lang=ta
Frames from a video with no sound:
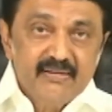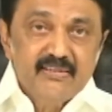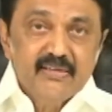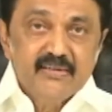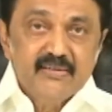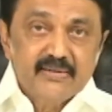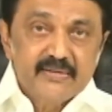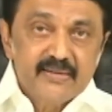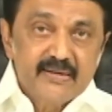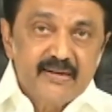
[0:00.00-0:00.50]

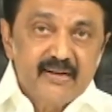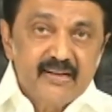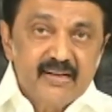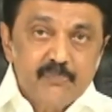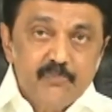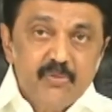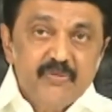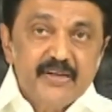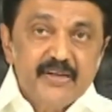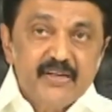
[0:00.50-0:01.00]

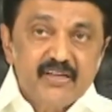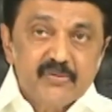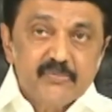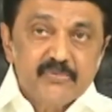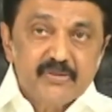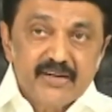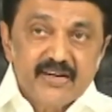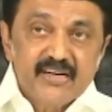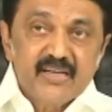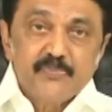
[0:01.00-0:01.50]
கட்டுக்கதைகளை நம்ப
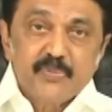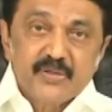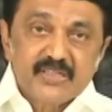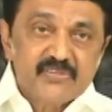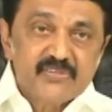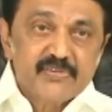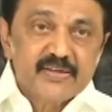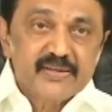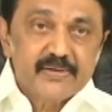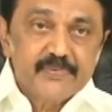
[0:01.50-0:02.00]
வைக்கும் திறனை
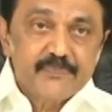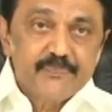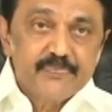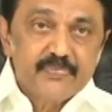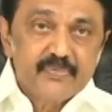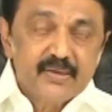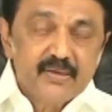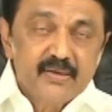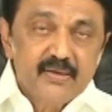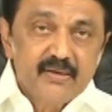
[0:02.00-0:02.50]
பெற்றவர்கள்
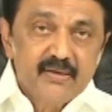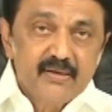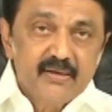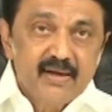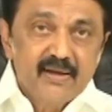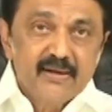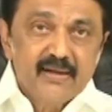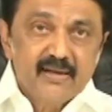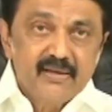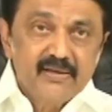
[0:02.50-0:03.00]

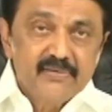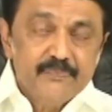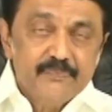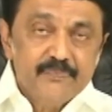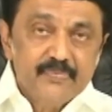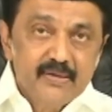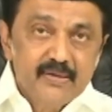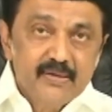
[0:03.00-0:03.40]
ஆனால்